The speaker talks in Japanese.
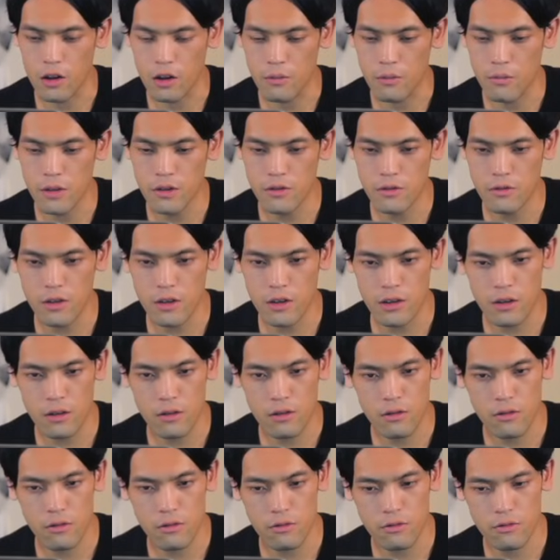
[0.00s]
んか水に
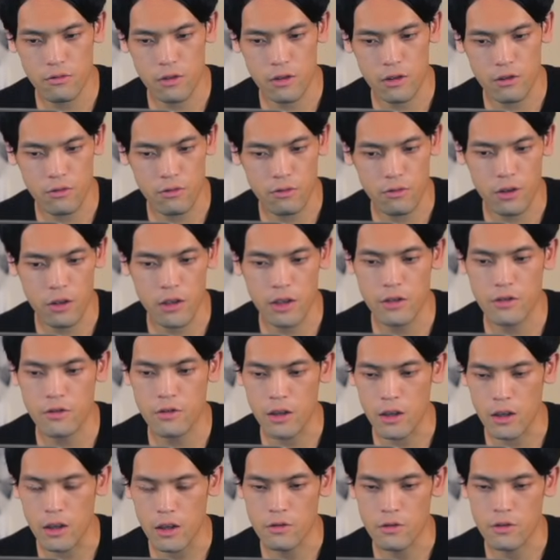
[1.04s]
おそらく溶けや
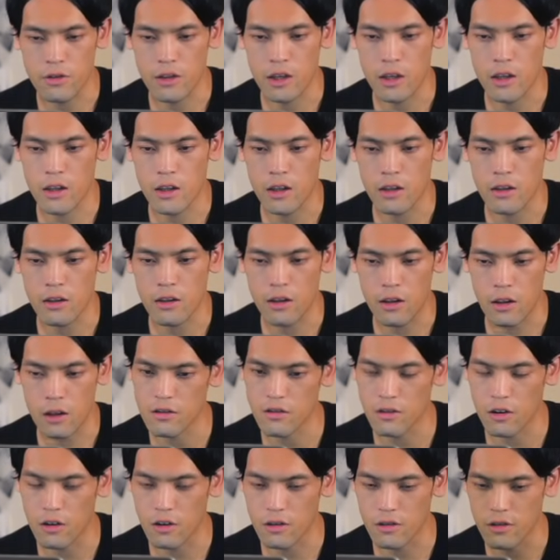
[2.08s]
すい素材になってて
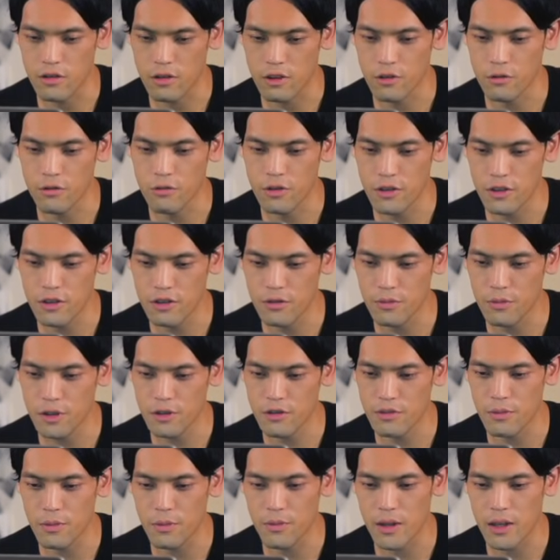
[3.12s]
あなるほどね
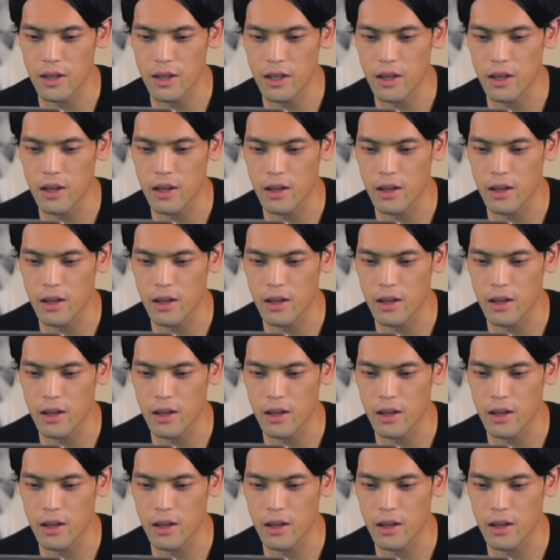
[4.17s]
隅々まで綺